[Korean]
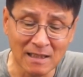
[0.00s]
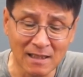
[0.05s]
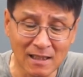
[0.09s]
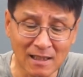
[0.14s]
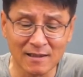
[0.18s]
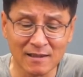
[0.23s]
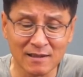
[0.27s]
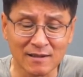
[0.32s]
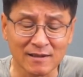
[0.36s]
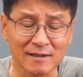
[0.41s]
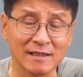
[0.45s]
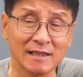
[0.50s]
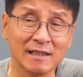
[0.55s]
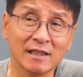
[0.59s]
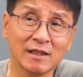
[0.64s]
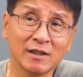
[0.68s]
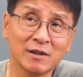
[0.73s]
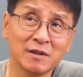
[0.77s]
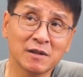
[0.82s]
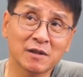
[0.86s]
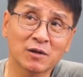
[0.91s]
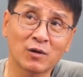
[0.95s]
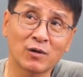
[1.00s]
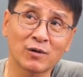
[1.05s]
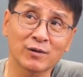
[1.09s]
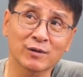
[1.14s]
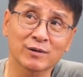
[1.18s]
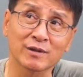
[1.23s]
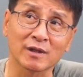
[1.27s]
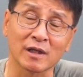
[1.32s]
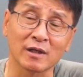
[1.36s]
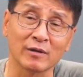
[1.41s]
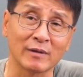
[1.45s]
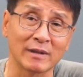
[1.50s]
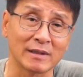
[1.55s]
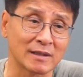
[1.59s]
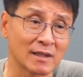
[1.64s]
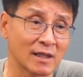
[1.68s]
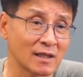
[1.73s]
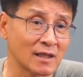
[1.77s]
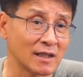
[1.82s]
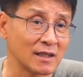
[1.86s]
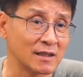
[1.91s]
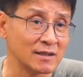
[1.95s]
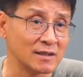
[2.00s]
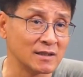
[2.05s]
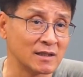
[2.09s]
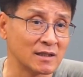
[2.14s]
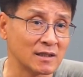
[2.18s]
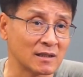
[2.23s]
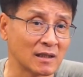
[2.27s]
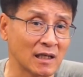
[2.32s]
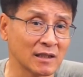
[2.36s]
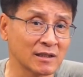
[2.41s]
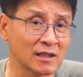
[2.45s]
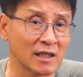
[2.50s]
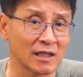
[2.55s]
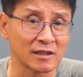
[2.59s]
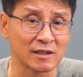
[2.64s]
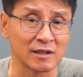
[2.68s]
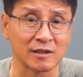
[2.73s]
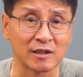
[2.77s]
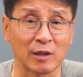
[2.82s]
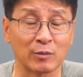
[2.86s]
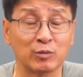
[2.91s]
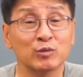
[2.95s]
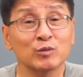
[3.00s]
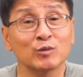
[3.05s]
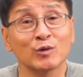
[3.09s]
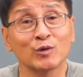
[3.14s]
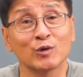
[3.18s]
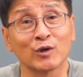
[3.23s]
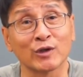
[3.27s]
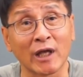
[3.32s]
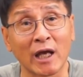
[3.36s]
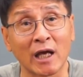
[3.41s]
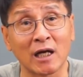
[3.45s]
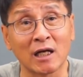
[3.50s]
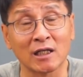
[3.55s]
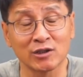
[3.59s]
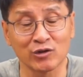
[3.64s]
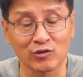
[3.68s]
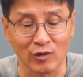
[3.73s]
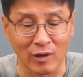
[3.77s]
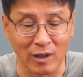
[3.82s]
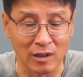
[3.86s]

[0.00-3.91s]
그래서 이 코로스라는 회사가 이제 아직까지 제품군도 다양하지도